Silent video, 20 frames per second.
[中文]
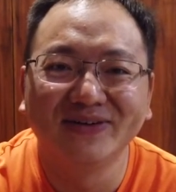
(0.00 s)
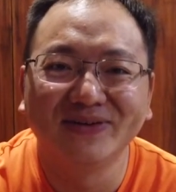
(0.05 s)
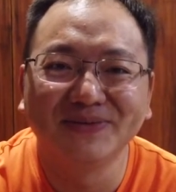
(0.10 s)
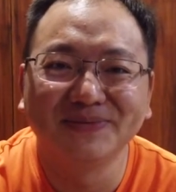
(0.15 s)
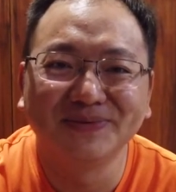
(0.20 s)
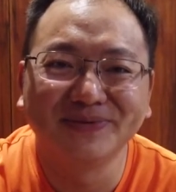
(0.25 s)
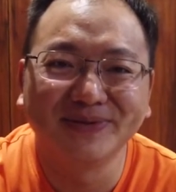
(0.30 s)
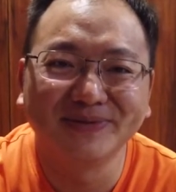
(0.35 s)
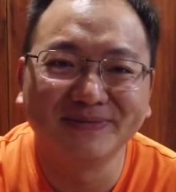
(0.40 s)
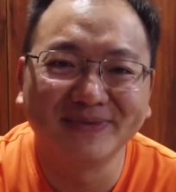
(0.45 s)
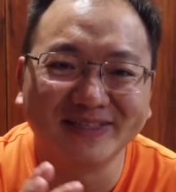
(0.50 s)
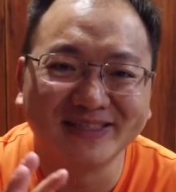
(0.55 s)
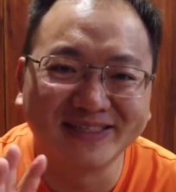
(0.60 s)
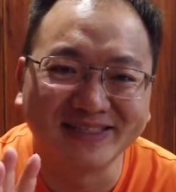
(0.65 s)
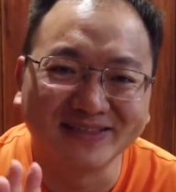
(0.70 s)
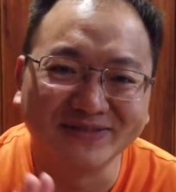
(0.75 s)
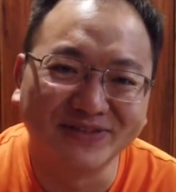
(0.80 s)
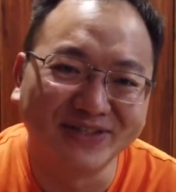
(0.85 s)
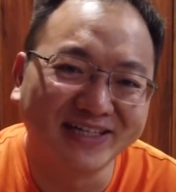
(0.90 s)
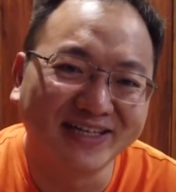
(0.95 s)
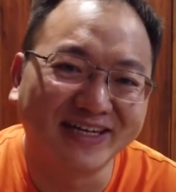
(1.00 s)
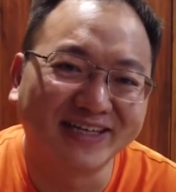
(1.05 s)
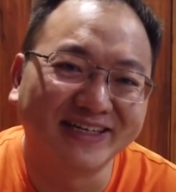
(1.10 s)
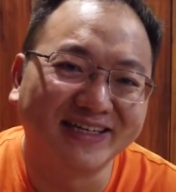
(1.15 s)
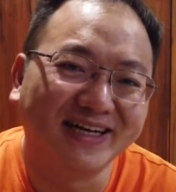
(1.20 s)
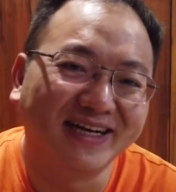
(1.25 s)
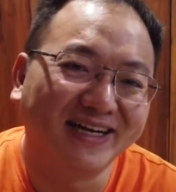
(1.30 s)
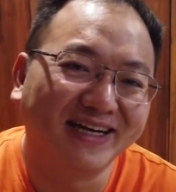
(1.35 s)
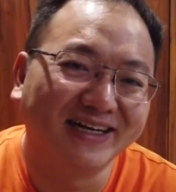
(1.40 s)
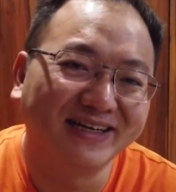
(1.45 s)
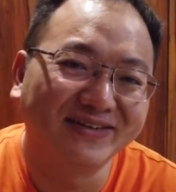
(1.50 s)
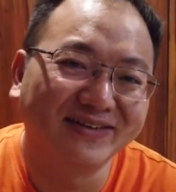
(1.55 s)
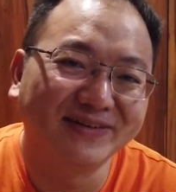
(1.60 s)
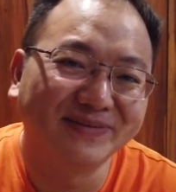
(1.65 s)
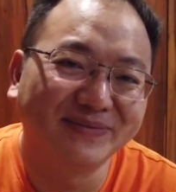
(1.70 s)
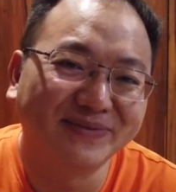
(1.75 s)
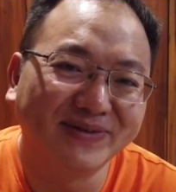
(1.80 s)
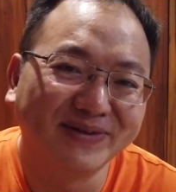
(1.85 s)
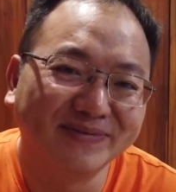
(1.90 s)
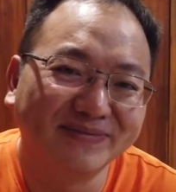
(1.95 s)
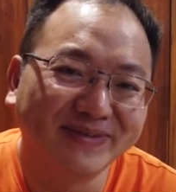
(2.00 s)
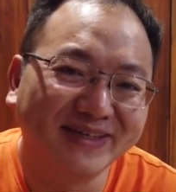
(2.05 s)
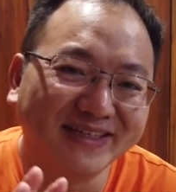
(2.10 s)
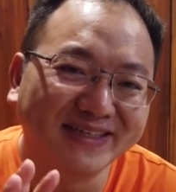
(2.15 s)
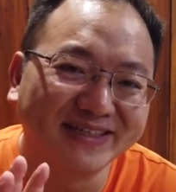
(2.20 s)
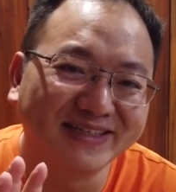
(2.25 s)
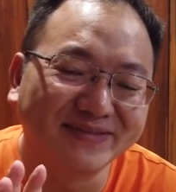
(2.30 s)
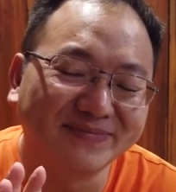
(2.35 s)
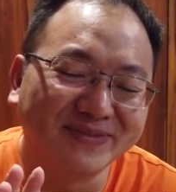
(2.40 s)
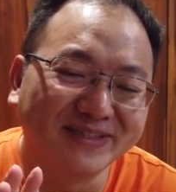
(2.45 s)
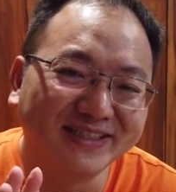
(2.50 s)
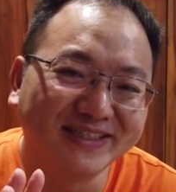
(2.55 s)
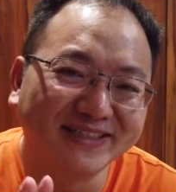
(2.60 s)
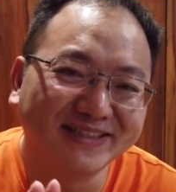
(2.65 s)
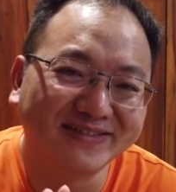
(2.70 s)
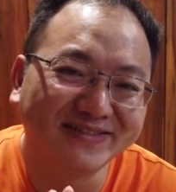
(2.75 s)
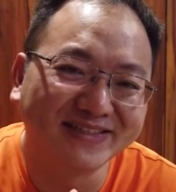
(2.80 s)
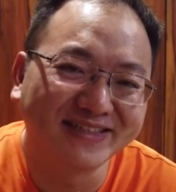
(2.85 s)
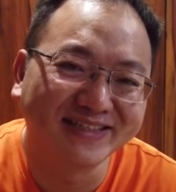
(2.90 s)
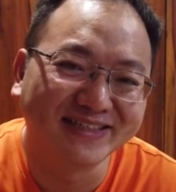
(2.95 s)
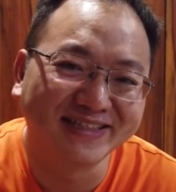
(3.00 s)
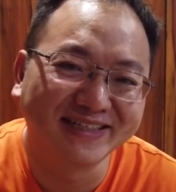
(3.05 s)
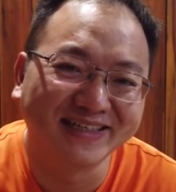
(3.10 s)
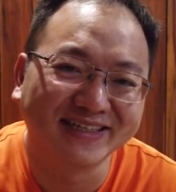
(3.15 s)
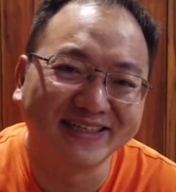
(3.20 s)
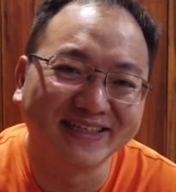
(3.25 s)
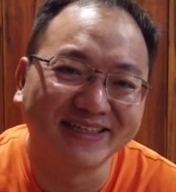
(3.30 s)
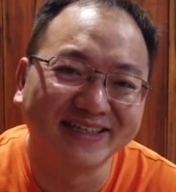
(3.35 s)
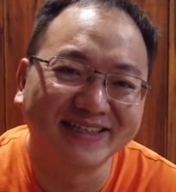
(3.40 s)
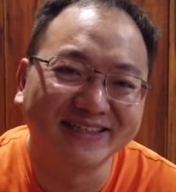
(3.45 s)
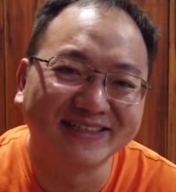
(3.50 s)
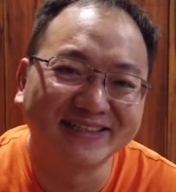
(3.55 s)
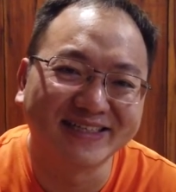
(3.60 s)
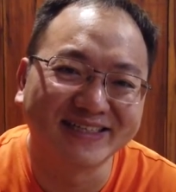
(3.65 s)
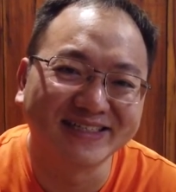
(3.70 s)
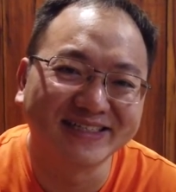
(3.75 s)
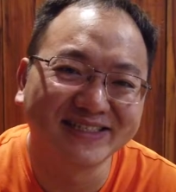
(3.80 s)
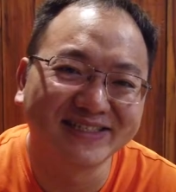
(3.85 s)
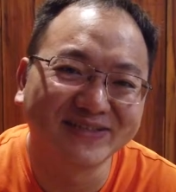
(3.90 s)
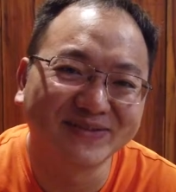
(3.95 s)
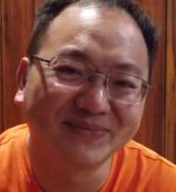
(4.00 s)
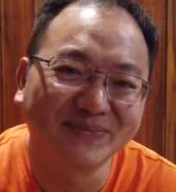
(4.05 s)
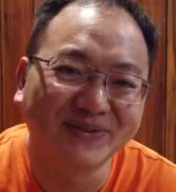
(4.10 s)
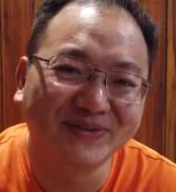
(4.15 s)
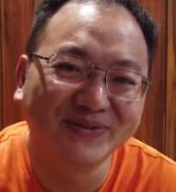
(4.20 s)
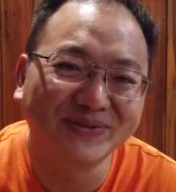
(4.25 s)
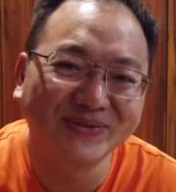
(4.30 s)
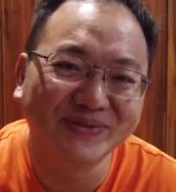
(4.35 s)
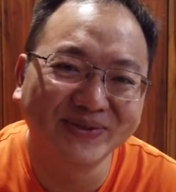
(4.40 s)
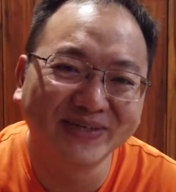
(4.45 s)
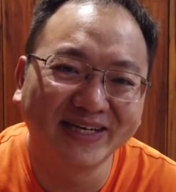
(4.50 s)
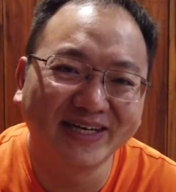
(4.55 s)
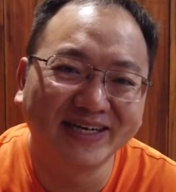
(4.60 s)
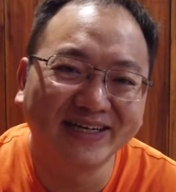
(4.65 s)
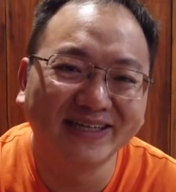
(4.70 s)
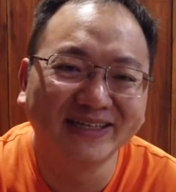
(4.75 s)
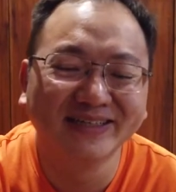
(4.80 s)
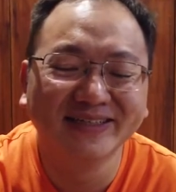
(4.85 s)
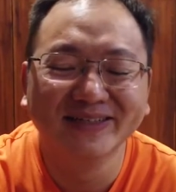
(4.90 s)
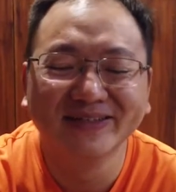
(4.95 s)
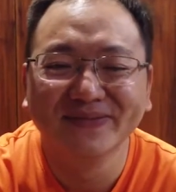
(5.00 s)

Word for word: 会不会被城管赶的？会不会被什么地头蛇给强行收保护费呀？